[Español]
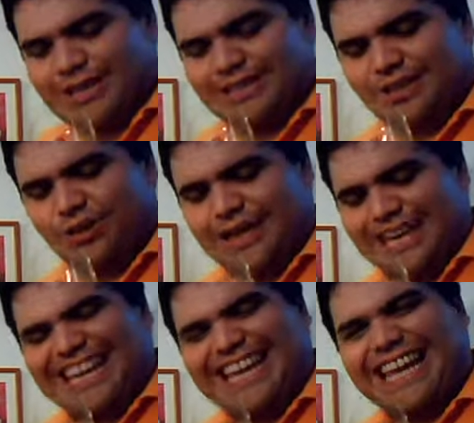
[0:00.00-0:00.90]
sino
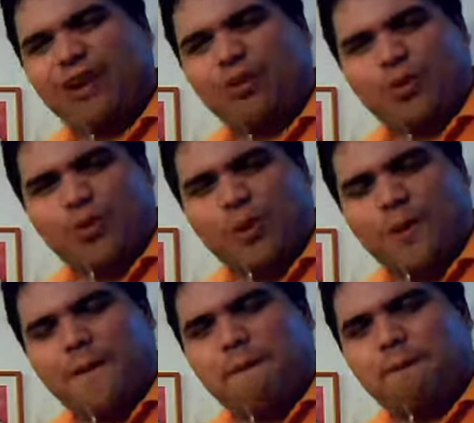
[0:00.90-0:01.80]
que es
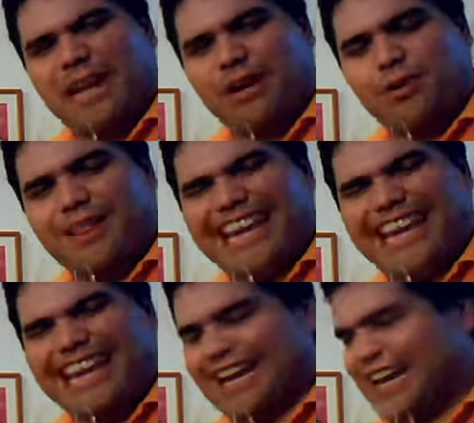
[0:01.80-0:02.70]
oscuro pero
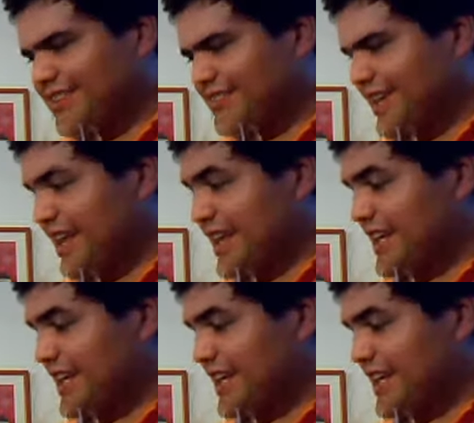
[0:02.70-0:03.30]
elegante.